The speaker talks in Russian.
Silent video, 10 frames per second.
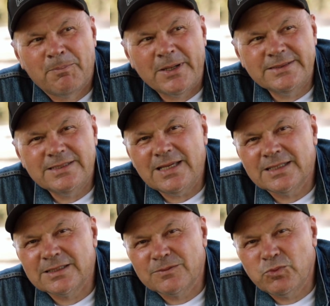пройти
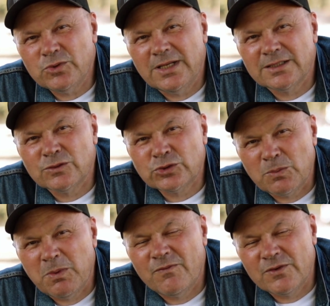этот путь для того,
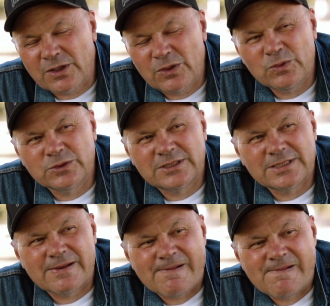чтобы
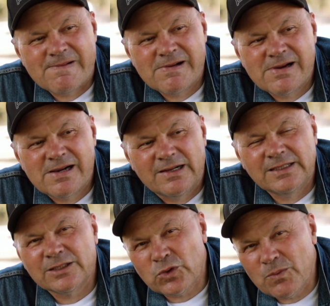вернуться
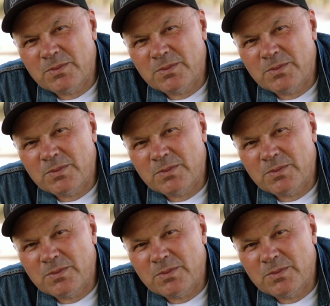на то